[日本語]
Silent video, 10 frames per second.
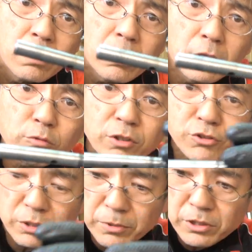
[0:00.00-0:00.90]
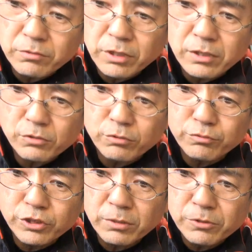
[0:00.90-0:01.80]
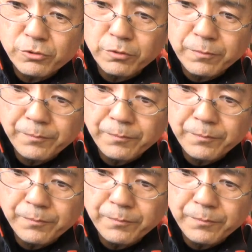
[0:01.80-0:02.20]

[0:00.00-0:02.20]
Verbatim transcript: あとはついてますけどねちょっと拭いちゃいますよ